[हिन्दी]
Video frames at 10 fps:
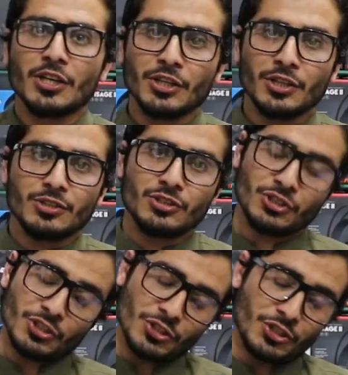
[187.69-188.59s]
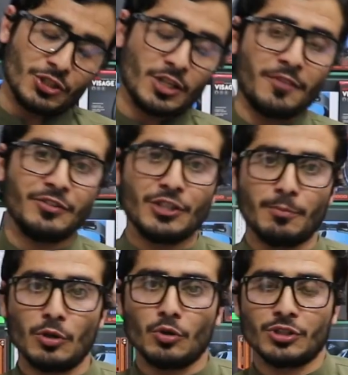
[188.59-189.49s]
डबल हो गया जी जी काफ़ी
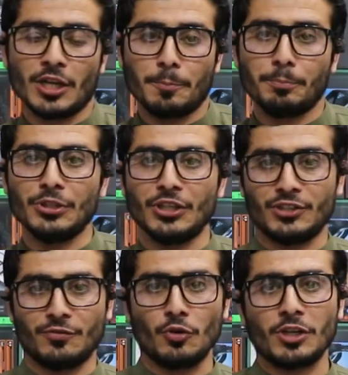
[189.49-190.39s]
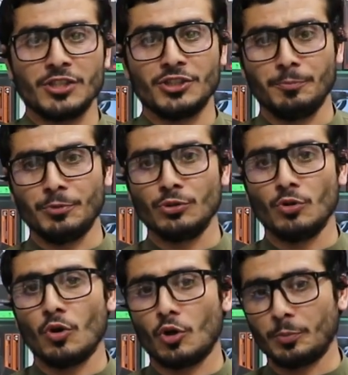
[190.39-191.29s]
डबल होते हैं पी एस फोर का जी पी
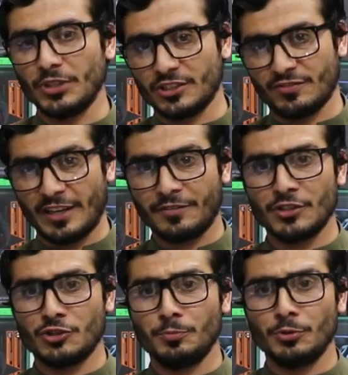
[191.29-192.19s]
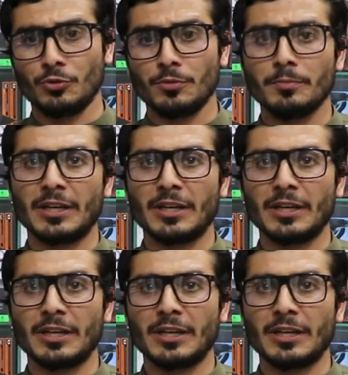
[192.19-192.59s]
यू और पी एस फाइव का जी पी यू